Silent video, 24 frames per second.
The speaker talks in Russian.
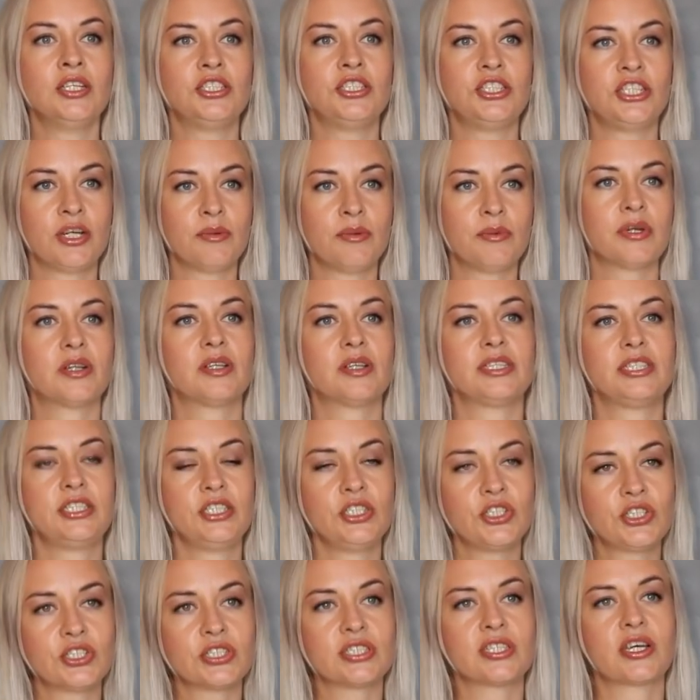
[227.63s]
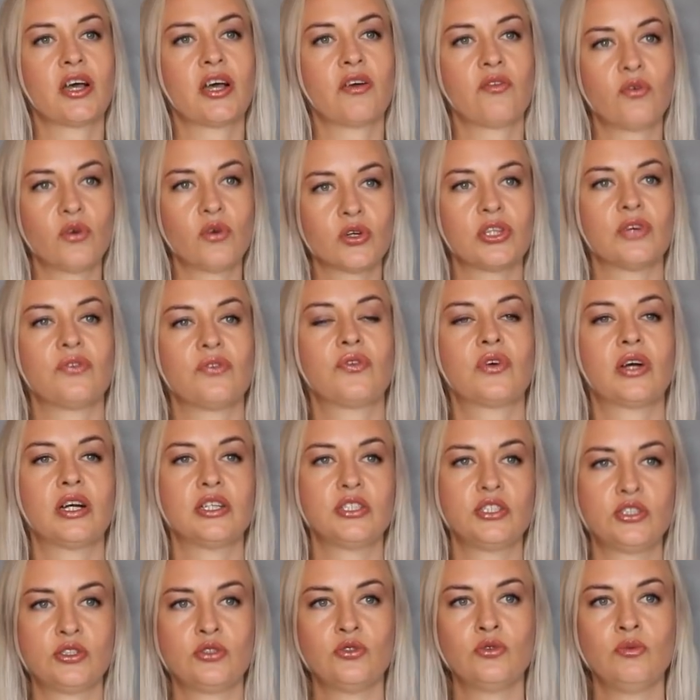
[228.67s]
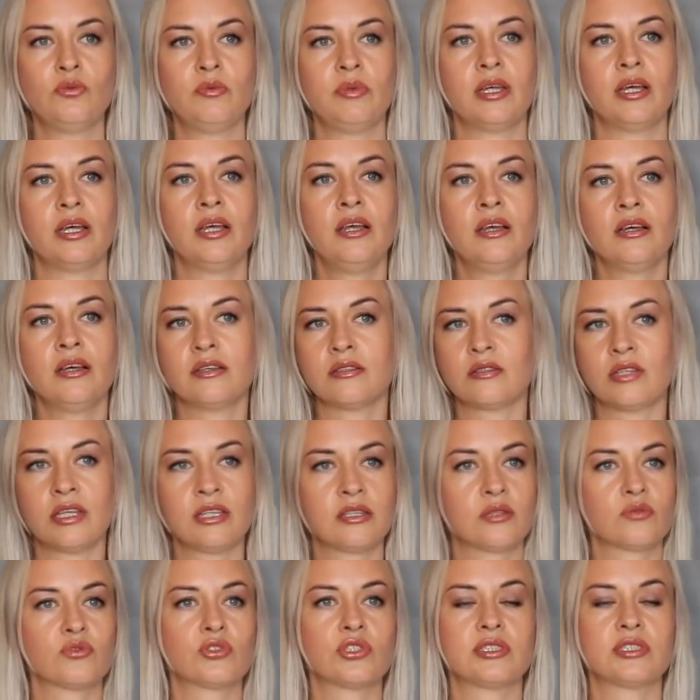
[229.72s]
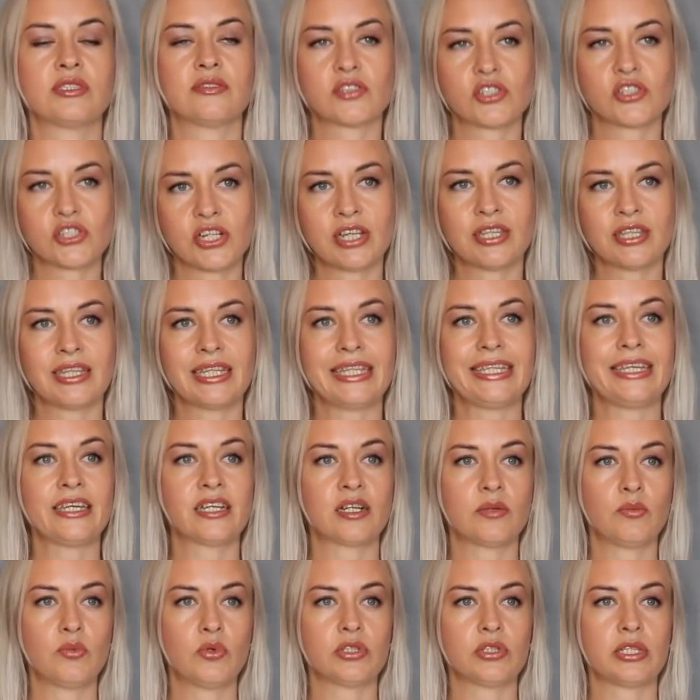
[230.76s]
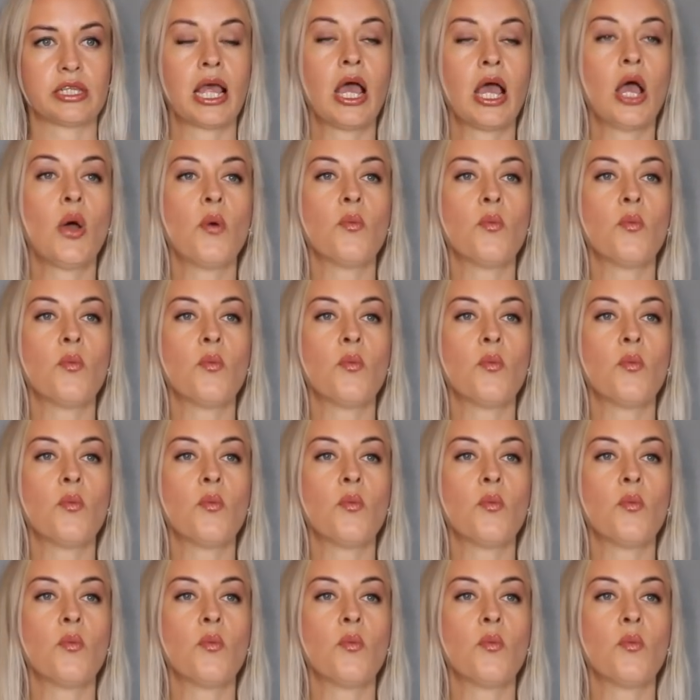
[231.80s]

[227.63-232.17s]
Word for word: чем классическое фото в костюме. Э, это уже совершенно не работает.